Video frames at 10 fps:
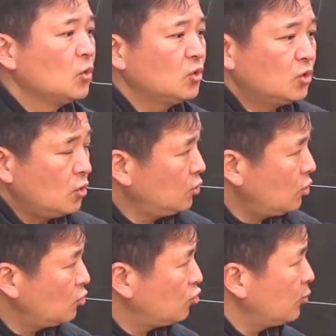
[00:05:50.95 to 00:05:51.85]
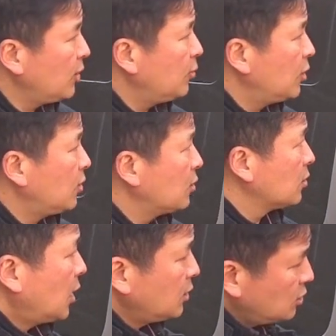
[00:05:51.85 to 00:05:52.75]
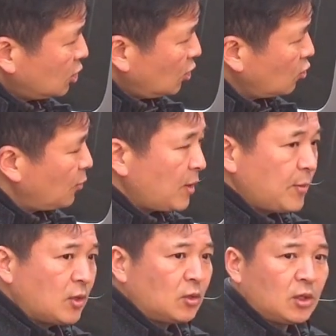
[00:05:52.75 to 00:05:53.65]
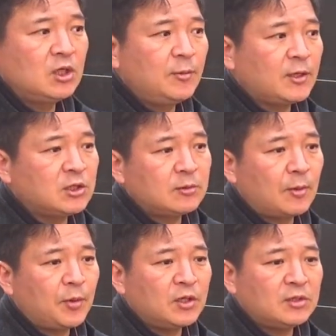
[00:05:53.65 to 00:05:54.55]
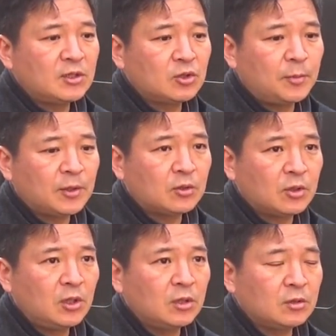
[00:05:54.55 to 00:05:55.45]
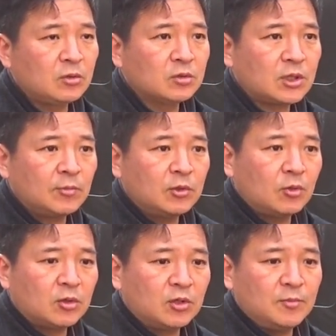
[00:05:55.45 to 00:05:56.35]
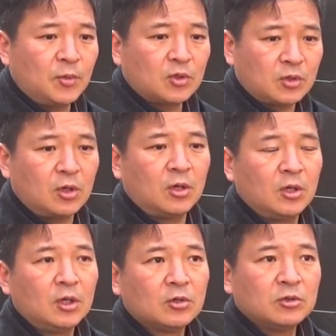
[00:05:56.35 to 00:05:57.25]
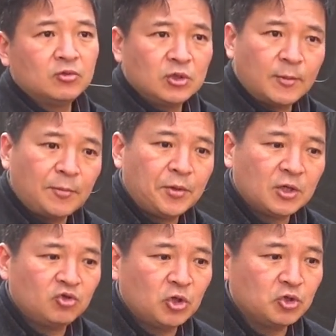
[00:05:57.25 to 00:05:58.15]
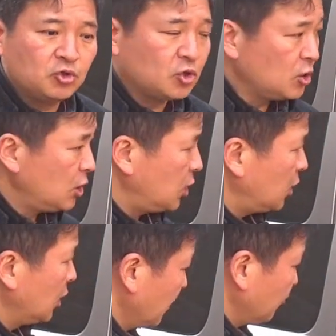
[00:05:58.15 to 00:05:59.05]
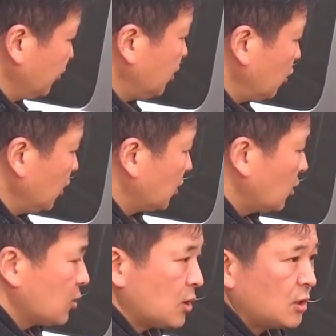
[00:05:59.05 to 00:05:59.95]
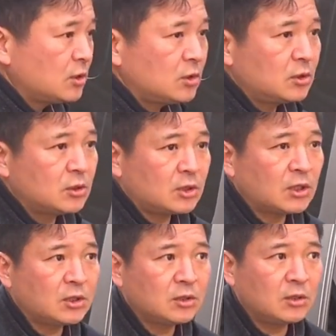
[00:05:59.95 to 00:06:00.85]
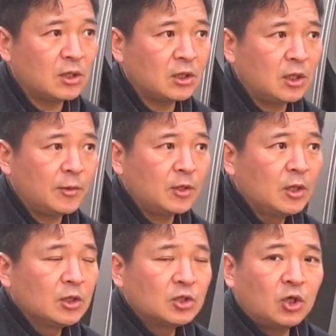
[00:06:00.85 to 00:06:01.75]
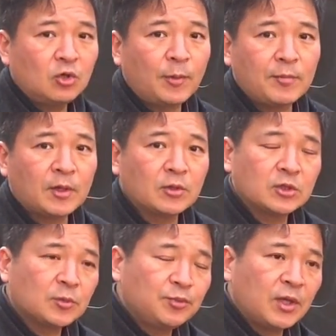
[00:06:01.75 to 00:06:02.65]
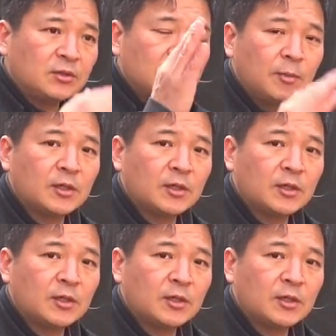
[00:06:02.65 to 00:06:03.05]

요 정도 꾸미면 한 1,500만 원, 270A 인산철 배터리, 그리고 3kW 인버터, 60A 주행 충전기, 무시동 히터까지 장착을 하게 되면 1,500만 원에서 플러스